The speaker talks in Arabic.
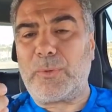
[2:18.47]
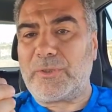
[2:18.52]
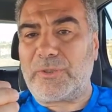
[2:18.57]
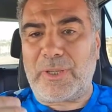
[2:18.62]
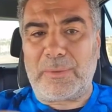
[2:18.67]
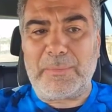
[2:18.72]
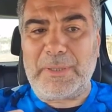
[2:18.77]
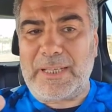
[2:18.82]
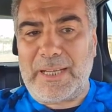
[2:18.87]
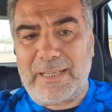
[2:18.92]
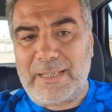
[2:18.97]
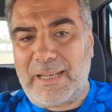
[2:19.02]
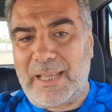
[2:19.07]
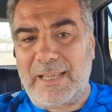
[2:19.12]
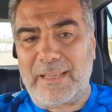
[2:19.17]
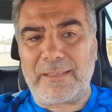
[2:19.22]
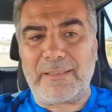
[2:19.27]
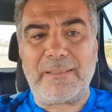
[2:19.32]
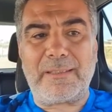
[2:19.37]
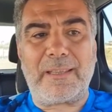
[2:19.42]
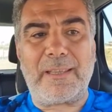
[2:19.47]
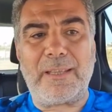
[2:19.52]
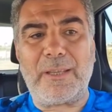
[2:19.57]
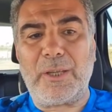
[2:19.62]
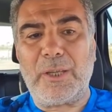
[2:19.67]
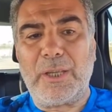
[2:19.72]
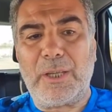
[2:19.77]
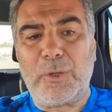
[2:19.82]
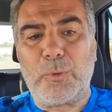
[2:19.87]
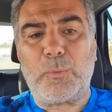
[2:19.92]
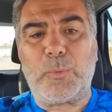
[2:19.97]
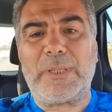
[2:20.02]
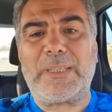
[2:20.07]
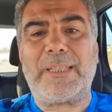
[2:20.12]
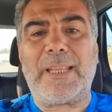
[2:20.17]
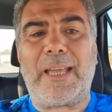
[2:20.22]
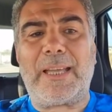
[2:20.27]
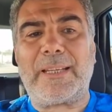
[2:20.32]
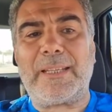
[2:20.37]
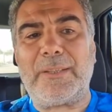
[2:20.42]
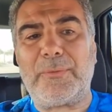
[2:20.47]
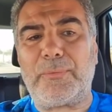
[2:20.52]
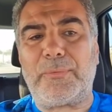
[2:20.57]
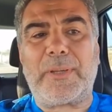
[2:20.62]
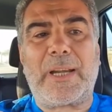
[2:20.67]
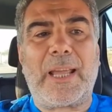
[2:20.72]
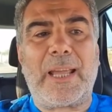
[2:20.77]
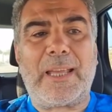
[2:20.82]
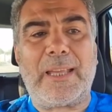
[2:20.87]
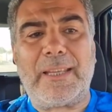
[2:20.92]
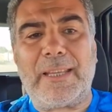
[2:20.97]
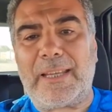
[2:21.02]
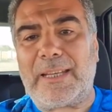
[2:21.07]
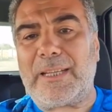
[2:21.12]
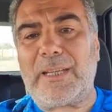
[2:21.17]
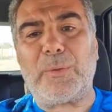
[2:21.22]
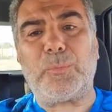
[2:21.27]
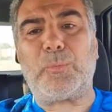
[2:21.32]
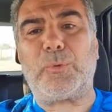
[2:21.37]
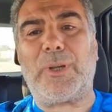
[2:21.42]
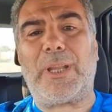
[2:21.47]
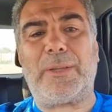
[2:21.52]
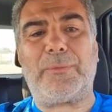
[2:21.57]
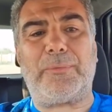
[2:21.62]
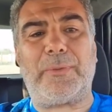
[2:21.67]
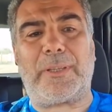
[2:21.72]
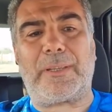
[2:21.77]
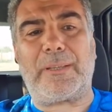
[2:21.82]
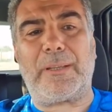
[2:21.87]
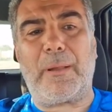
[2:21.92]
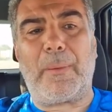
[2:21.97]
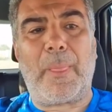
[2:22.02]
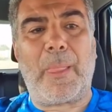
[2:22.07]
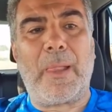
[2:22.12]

وجميلا الحقيقة وتعريف رائع للمنافق